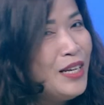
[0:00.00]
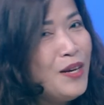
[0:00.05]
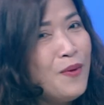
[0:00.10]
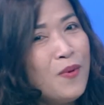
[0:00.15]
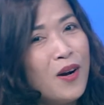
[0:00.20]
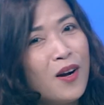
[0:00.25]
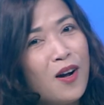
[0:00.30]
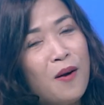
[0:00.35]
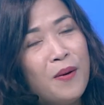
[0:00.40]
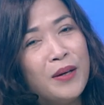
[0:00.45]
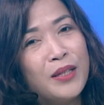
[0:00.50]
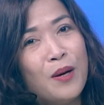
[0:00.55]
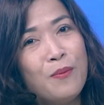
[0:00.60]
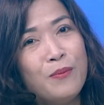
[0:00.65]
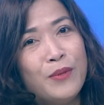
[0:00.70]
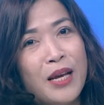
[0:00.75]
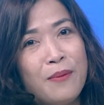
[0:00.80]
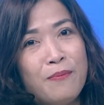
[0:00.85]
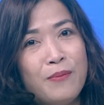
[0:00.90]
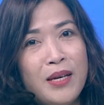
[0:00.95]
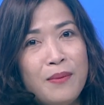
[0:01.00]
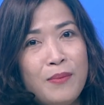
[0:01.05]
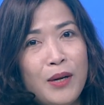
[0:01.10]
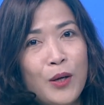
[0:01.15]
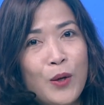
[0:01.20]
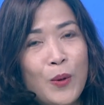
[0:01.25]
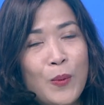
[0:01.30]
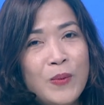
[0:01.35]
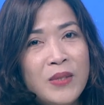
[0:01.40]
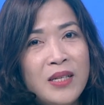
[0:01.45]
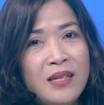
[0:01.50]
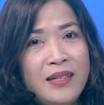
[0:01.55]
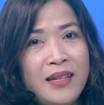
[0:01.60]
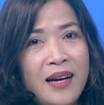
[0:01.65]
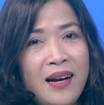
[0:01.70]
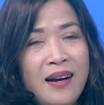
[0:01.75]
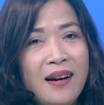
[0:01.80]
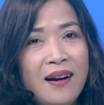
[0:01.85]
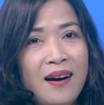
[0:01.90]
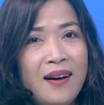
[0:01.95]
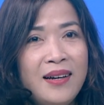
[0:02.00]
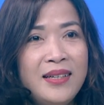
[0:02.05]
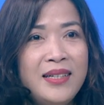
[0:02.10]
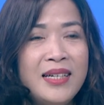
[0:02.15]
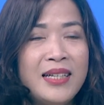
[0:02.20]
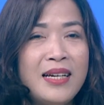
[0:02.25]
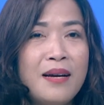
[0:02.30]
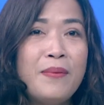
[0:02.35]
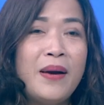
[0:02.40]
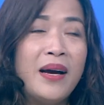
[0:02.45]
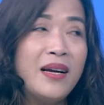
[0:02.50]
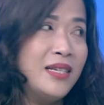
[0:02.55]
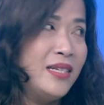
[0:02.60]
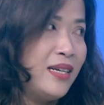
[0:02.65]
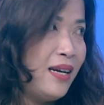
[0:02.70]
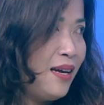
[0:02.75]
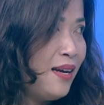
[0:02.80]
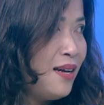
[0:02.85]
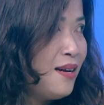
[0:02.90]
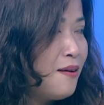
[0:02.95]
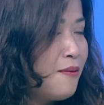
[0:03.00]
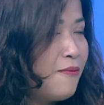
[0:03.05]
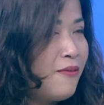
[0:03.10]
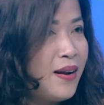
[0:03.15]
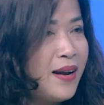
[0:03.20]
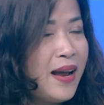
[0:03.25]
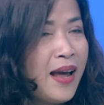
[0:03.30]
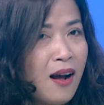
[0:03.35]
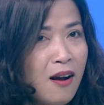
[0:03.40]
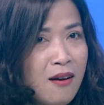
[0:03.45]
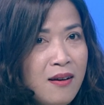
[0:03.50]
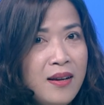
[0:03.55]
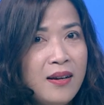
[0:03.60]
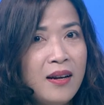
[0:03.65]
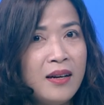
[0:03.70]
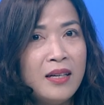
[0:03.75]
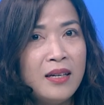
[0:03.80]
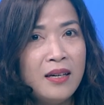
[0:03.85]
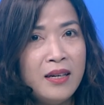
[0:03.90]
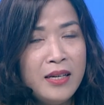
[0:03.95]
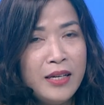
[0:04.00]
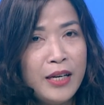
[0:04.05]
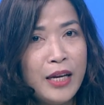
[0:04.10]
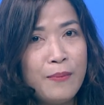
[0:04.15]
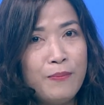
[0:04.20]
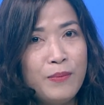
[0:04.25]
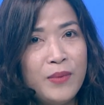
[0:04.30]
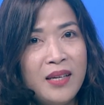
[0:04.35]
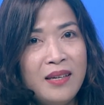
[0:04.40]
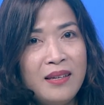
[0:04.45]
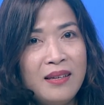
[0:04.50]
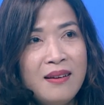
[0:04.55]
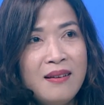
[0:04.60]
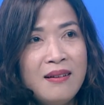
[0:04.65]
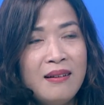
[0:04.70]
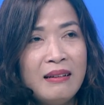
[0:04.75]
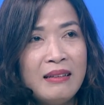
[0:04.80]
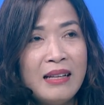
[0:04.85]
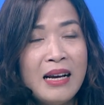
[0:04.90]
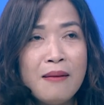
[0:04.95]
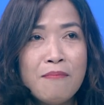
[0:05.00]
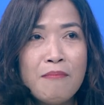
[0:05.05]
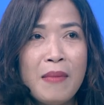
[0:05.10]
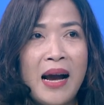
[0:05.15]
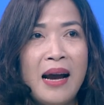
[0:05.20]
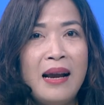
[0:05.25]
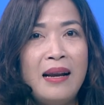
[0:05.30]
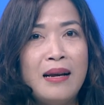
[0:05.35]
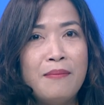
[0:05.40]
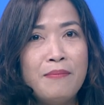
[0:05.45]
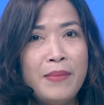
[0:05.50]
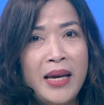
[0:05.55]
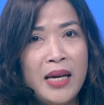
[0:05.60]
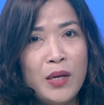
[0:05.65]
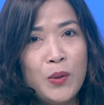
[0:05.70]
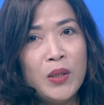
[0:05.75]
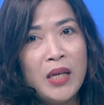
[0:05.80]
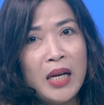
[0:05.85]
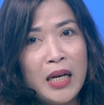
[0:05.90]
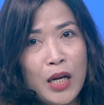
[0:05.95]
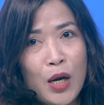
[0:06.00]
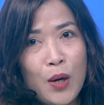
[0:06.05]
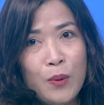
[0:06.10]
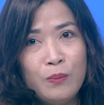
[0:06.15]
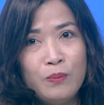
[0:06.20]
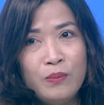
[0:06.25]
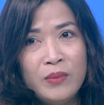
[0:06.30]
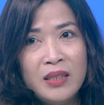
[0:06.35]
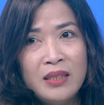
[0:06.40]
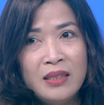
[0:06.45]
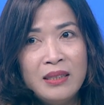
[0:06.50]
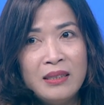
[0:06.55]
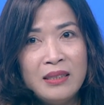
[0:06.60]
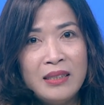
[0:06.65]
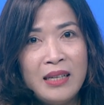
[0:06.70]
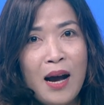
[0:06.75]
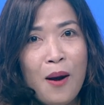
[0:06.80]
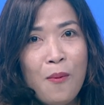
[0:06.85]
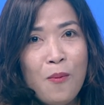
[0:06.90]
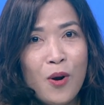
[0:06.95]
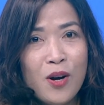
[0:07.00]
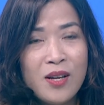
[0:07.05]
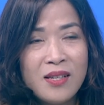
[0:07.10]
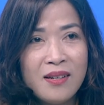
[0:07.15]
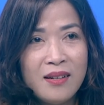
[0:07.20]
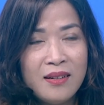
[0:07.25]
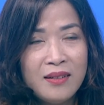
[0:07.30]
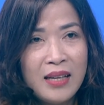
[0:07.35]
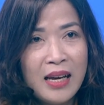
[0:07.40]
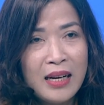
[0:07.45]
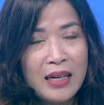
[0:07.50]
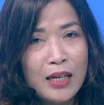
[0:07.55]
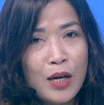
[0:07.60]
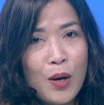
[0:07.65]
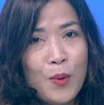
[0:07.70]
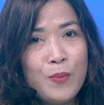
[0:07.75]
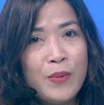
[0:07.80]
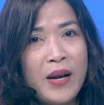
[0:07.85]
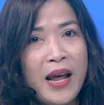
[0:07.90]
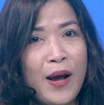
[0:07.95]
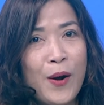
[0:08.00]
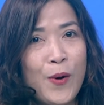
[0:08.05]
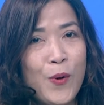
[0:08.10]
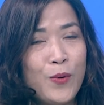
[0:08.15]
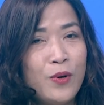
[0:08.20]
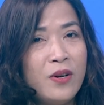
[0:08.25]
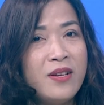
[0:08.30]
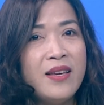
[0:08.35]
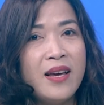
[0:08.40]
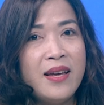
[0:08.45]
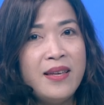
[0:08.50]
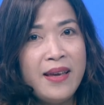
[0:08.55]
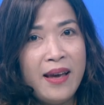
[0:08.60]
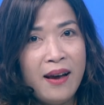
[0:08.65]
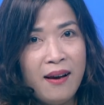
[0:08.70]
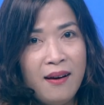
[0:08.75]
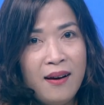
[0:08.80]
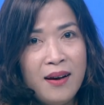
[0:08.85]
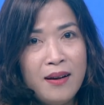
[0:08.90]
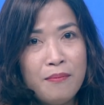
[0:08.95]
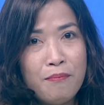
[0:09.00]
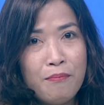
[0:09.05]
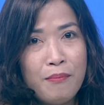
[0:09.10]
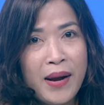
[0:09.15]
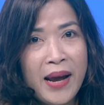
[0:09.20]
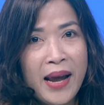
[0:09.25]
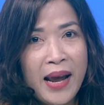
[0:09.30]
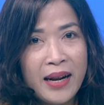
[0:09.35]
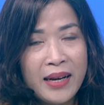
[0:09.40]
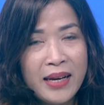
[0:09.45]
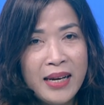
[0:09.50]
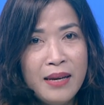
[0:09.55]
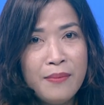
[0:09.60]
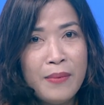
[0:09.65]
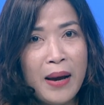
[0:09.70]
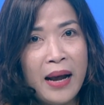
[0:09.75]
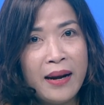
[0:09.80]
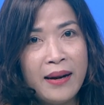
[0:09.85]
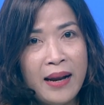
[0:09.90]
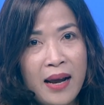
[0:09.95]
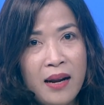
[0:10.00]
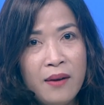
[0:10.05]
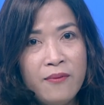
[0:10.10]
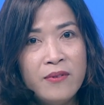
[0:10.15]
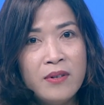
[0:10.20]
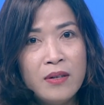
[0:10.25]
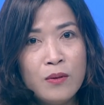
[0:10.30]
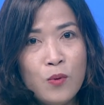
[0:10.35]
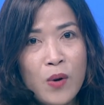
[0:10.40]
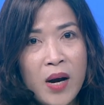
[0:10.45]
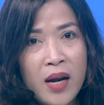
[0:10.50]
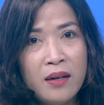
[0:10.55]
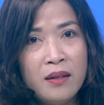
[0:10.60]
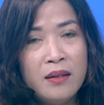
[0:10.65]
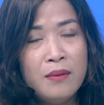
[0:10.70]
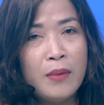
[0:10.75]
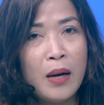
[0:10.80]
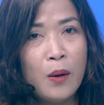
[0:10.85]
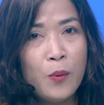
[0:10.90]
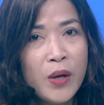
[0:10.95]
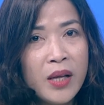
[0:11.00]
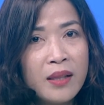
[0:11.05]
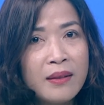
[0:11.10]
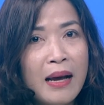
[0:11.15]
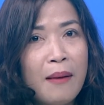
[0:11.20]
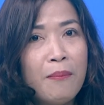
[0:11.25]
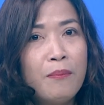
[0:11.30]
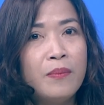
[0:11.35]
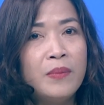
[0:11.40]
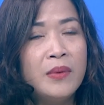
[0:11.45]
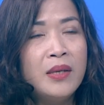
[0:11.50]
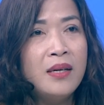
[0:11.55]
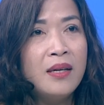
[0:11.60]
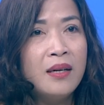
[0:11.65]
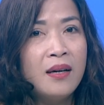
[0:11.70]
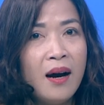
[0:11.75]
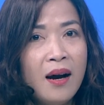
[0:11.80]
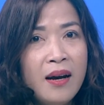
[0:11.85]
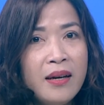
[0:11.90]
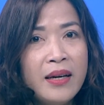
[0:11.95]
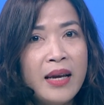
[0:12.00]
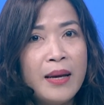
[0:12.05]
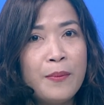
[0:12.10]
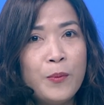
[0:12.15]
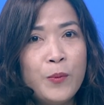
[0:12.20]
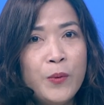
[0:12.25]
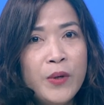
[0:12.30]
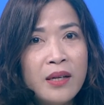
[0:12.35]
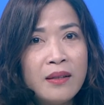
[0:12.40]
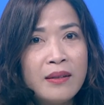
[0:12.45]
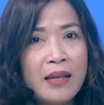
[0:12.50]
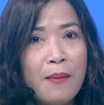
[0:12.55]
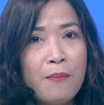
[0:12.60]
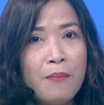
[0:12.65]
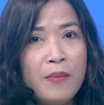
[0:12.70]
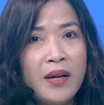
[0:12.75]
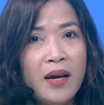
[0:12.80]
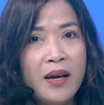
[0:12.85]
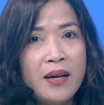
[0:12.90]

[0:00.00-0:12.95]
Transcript: nếu mà có một thông điệp thì mình cũng xin nhắn gửi với các bạn trẻ và đang có ý định khởi nghiệp thì thất bại là mẹ của thành công không có sự thành công nào nó dễ dàng hết mà khi bạn đã vượt qua nữa bạn quyết tâm khởi nghiệp quyết tâm